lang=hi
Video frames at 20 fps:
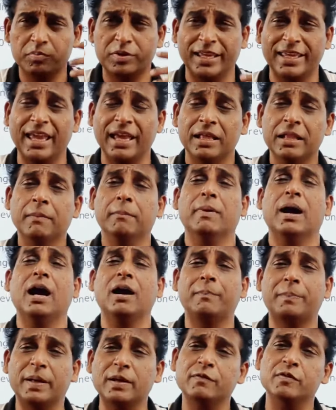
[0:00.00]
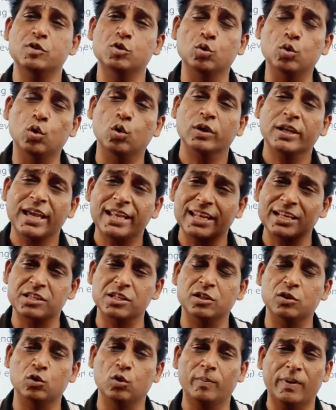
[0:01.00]
ठीक है महापर्व शुरू हो गया
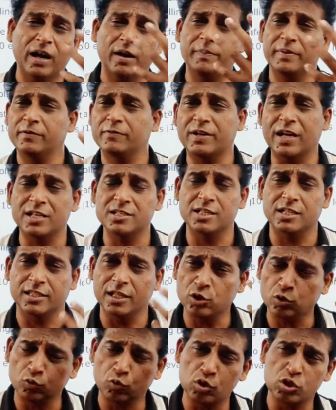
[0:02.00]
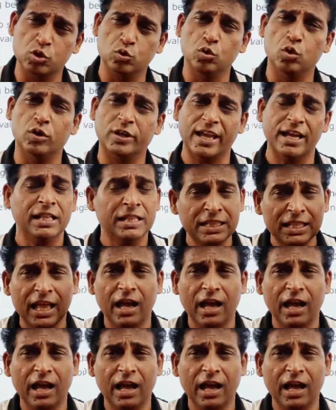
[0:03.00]
इलेक्शन को महापर्व कहा जाता है तो वो शुरू हो गया